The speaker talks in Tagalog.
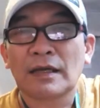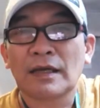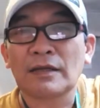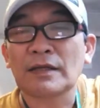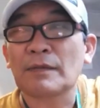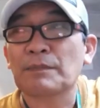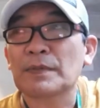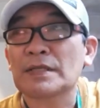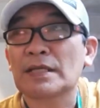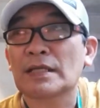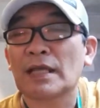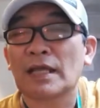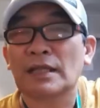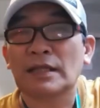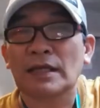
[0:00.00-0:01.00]
Eh nga
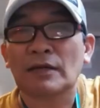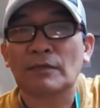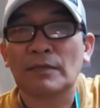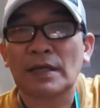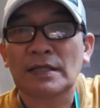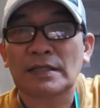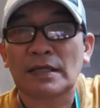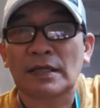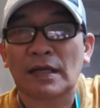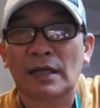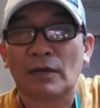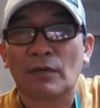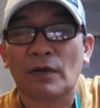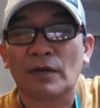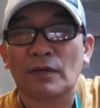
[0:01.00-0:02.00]
presidente, kumisa na ah,
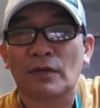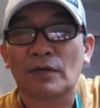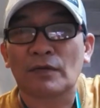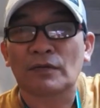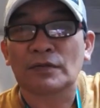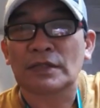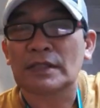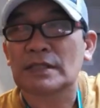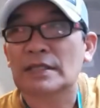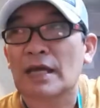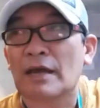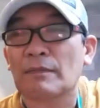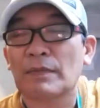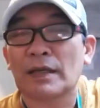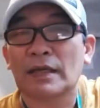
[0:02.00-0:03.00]
kung ano-ano
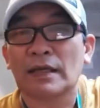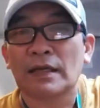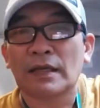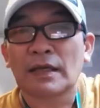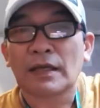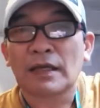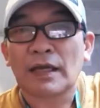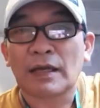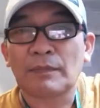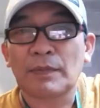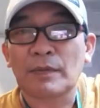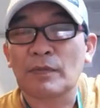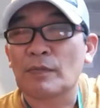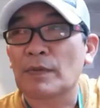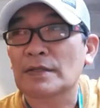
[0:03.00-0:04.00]
sinasabi.
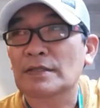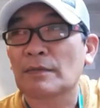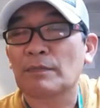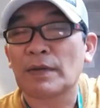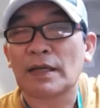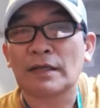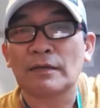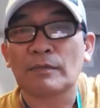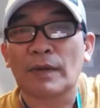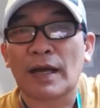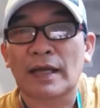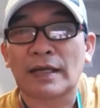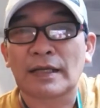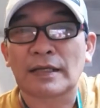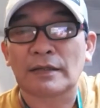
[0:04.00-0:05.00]
Ibig mo ba sabihin yung
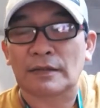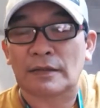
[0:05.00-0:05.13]
mga nag...